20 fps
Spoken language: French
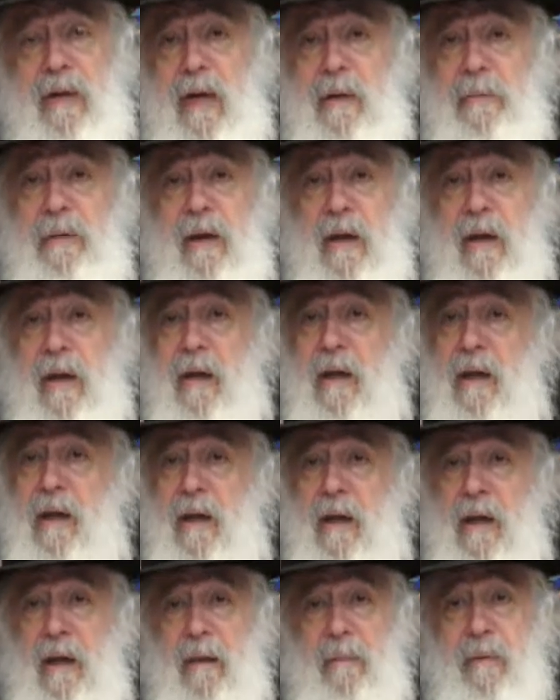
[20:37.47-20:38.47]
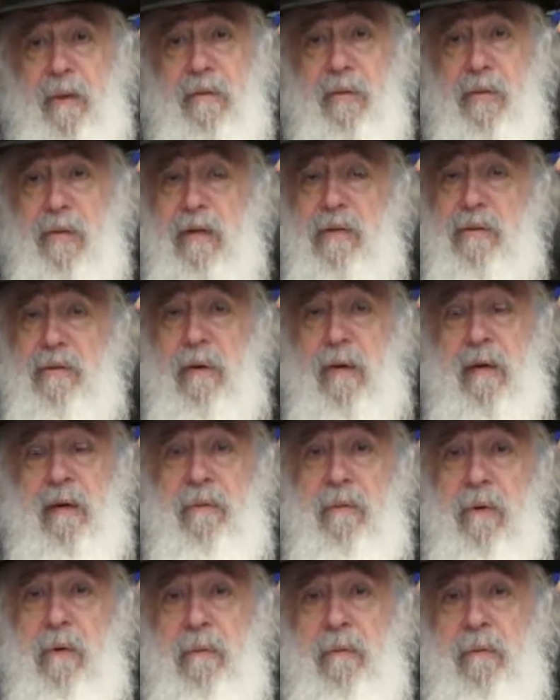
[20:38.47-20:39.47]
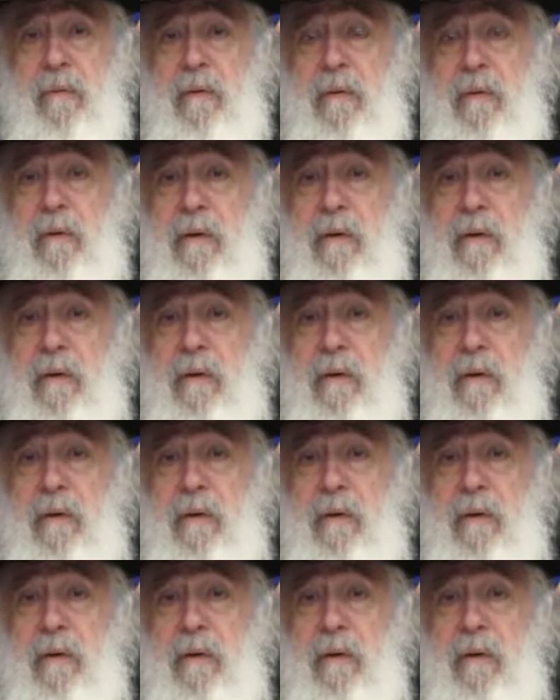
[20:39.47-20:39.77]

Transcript: avera, eh ben, ton action, elle tombe.